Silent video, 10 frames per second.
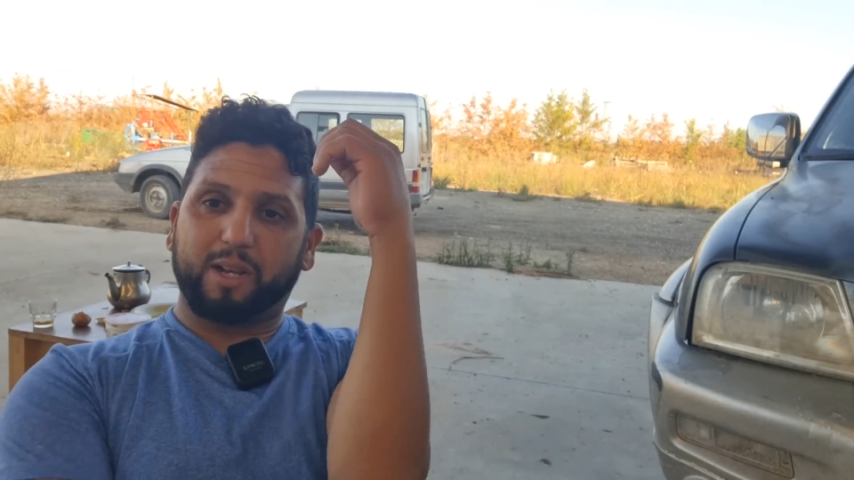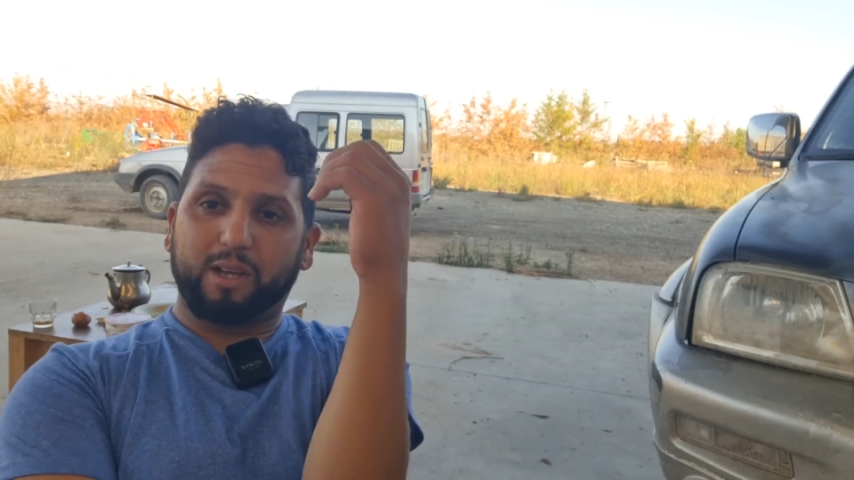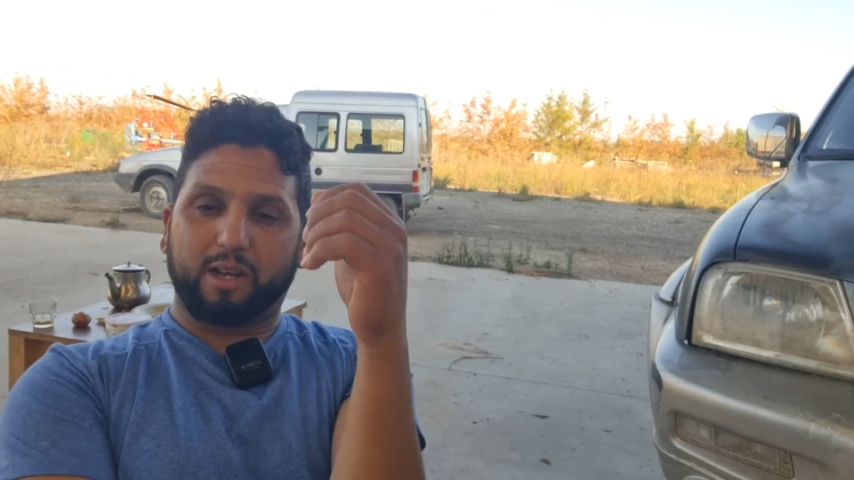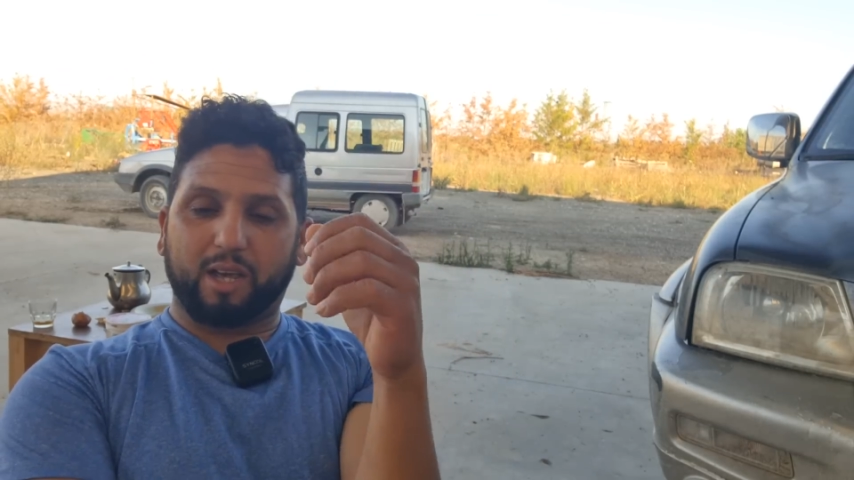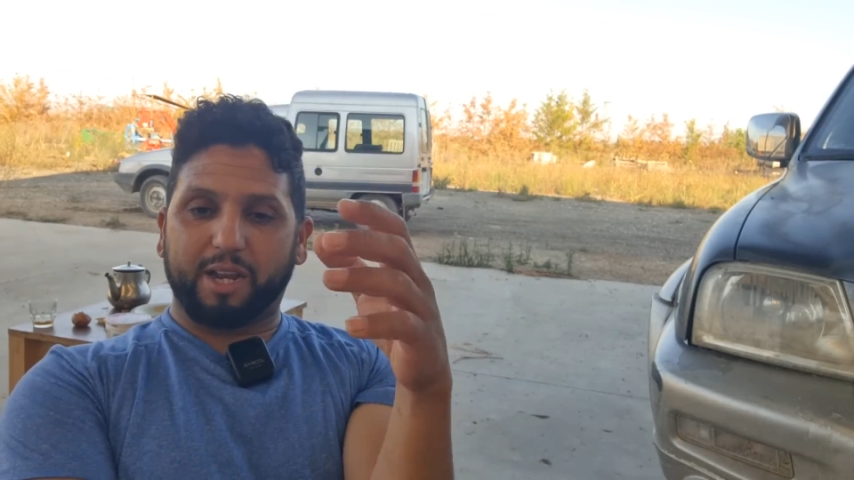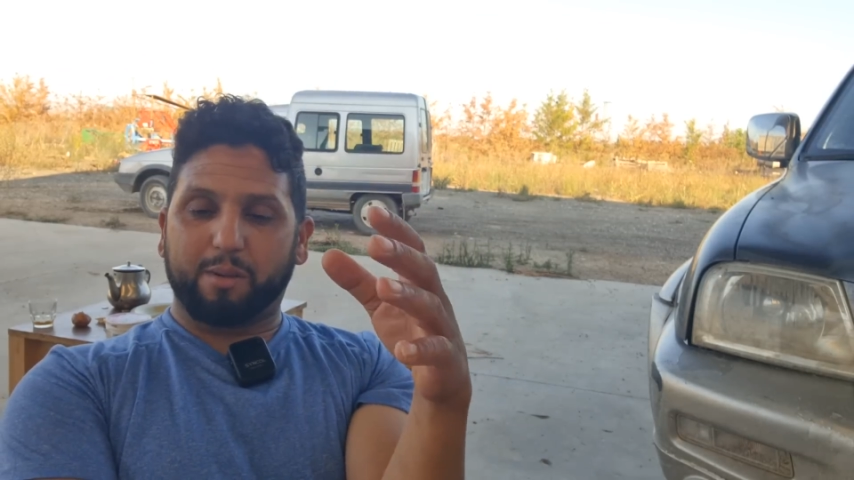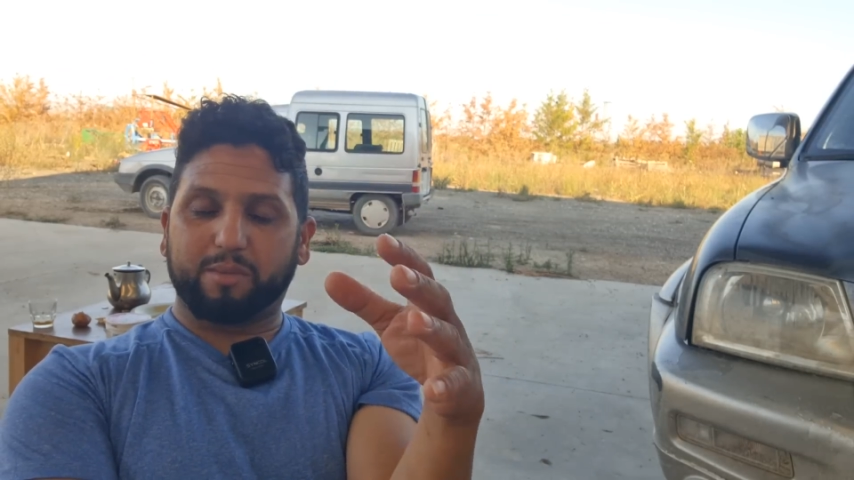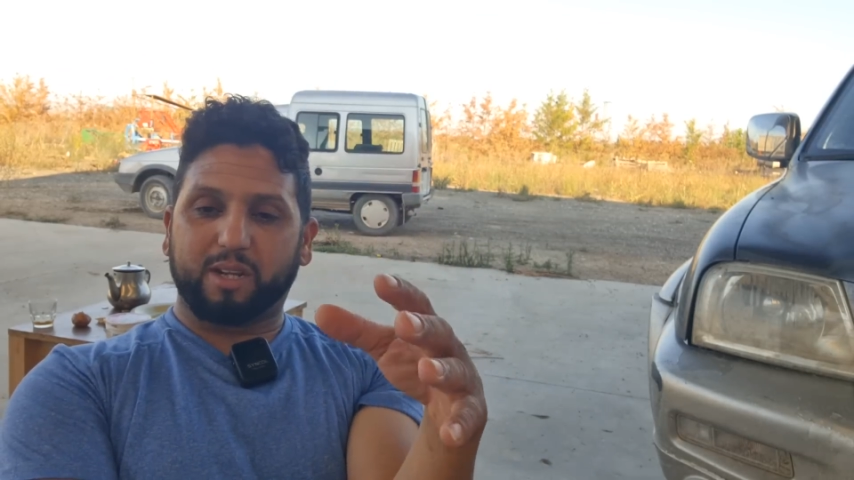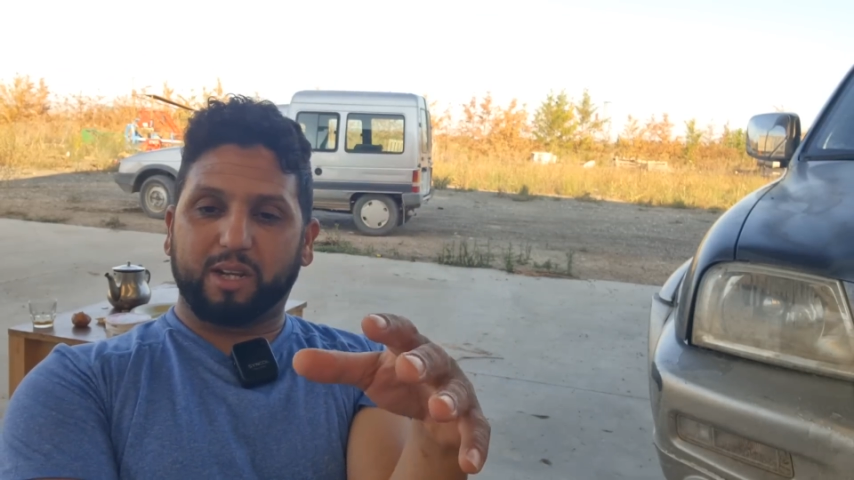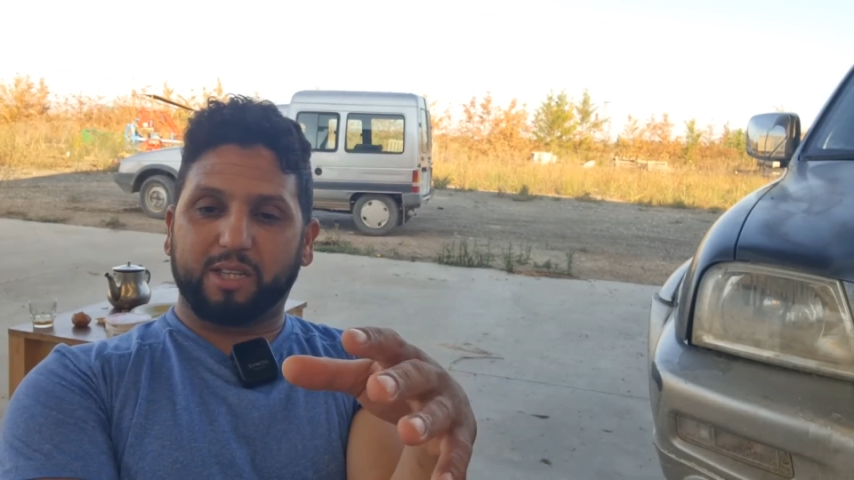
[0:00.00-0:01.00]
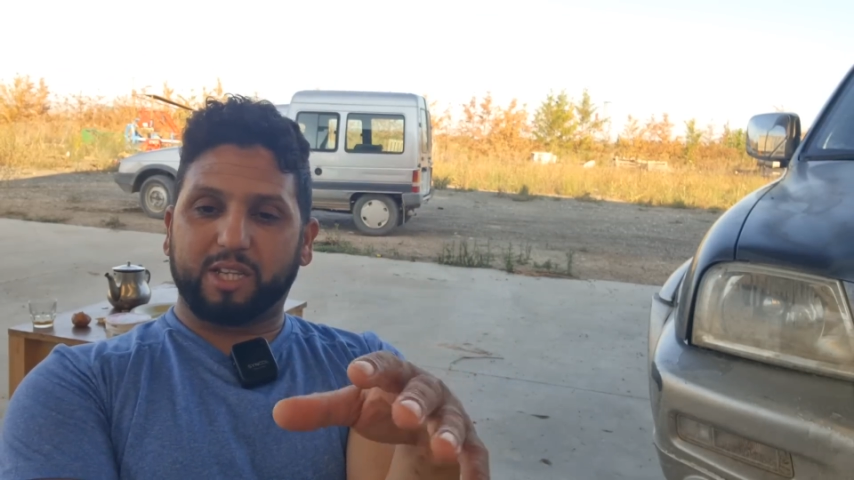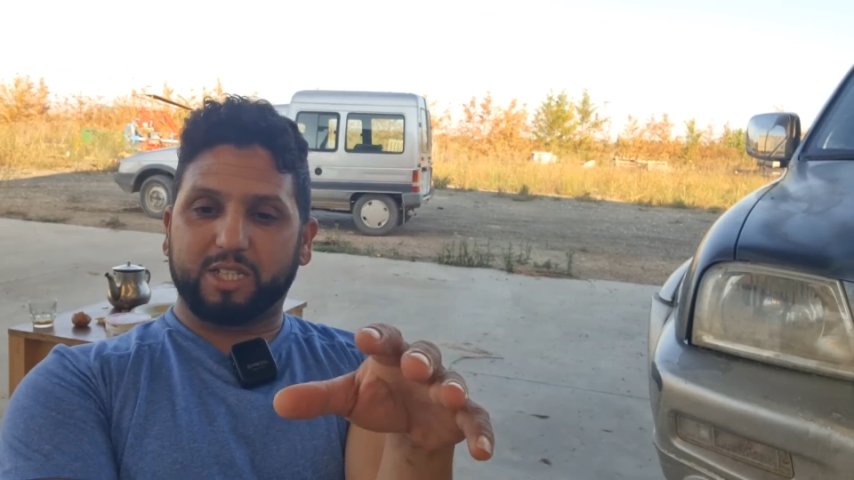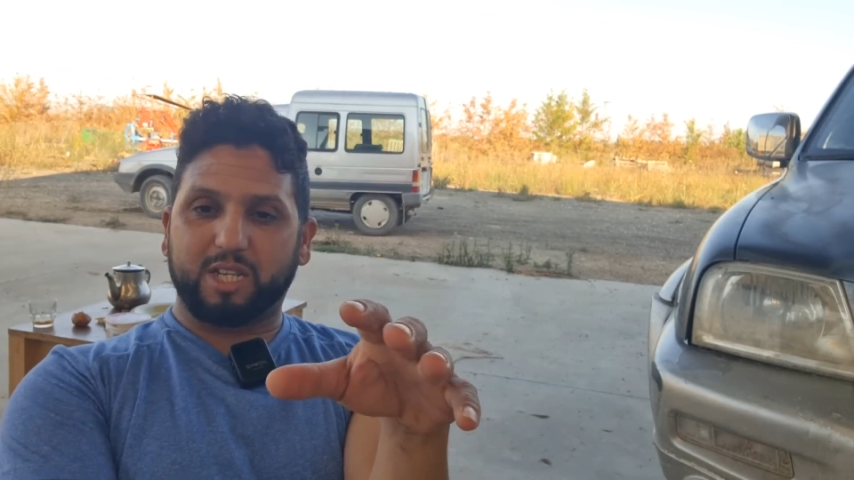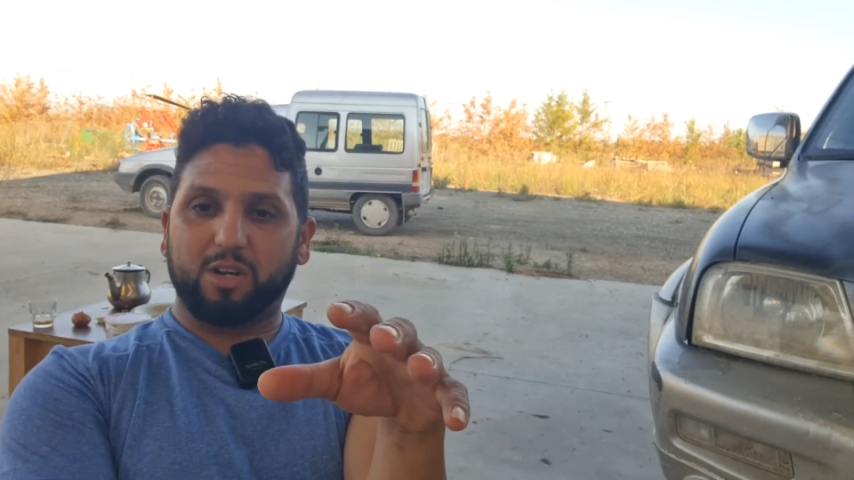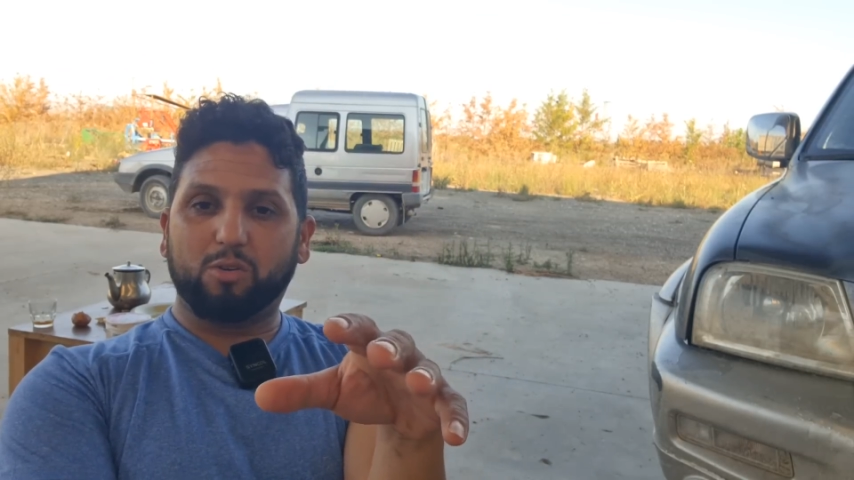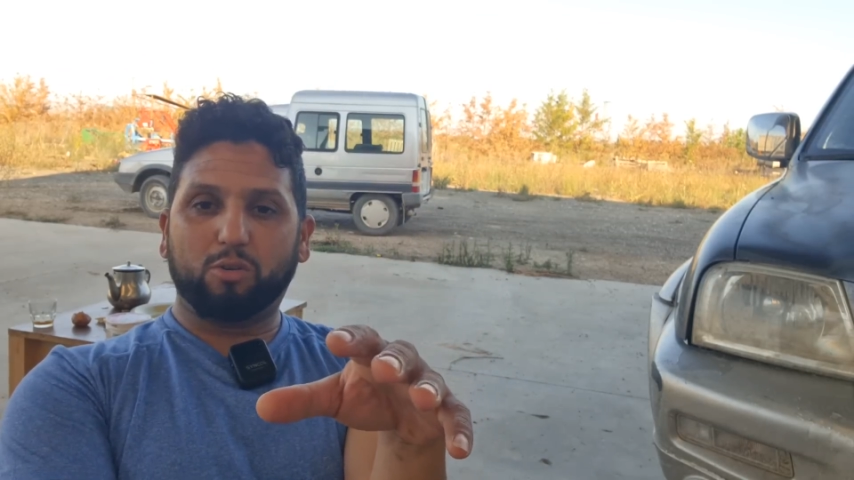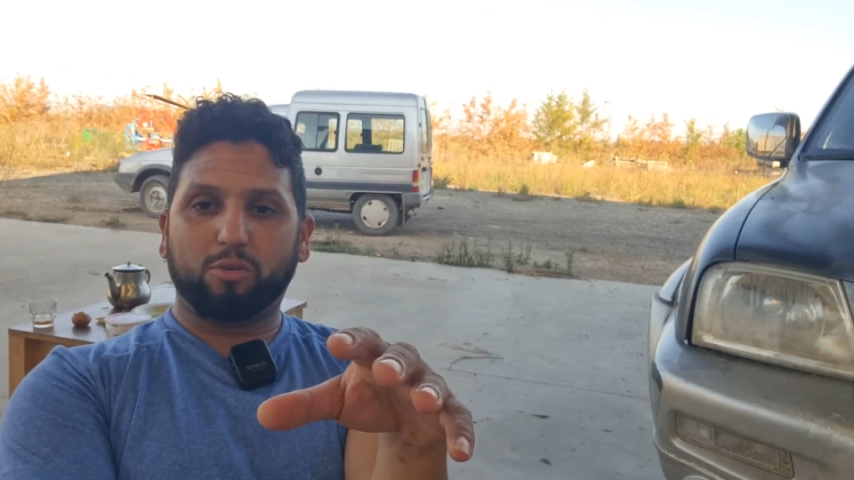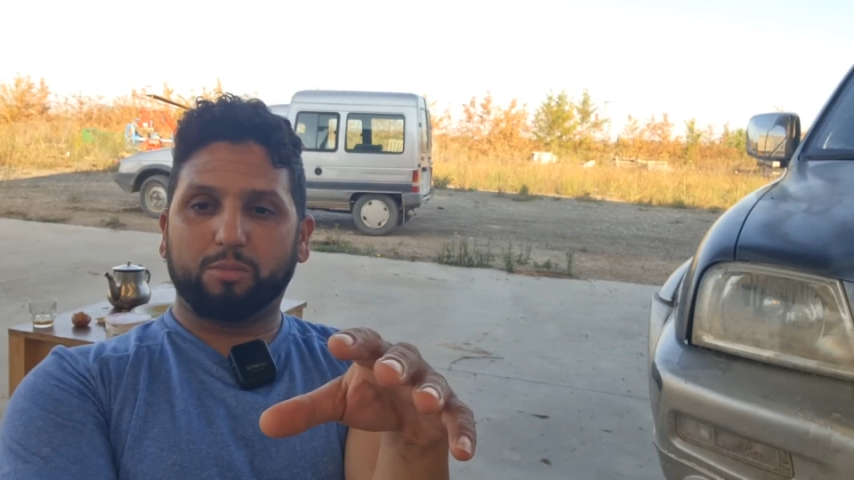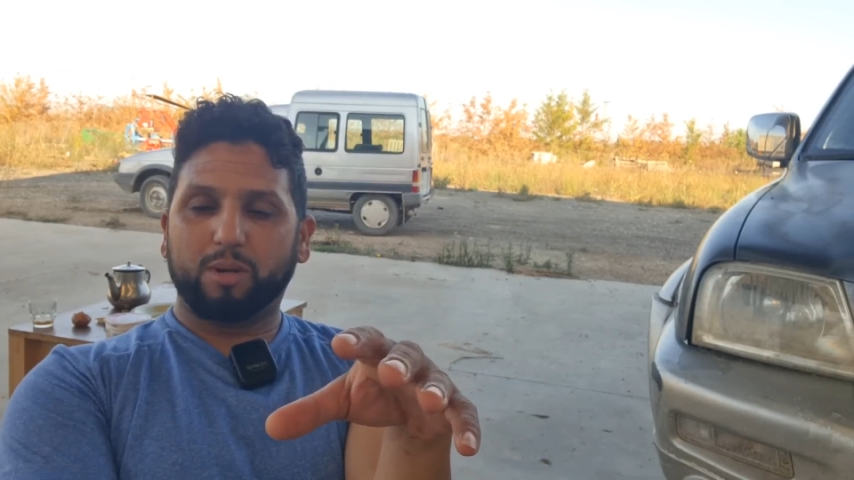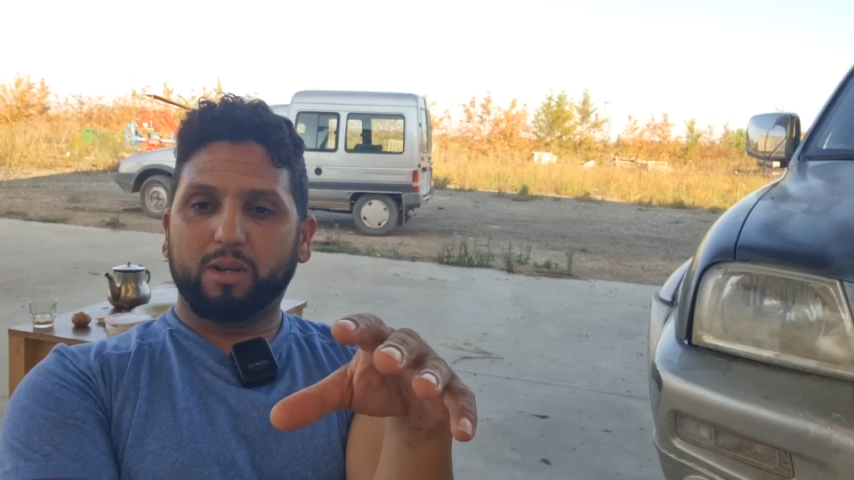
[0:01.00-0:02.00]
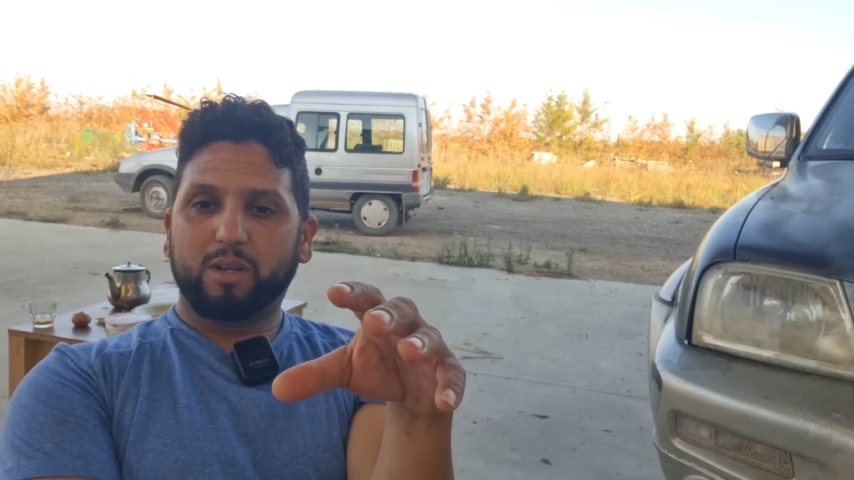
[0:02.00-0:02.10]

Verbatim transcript: للغنم ديال الانتاج ديال اللحوم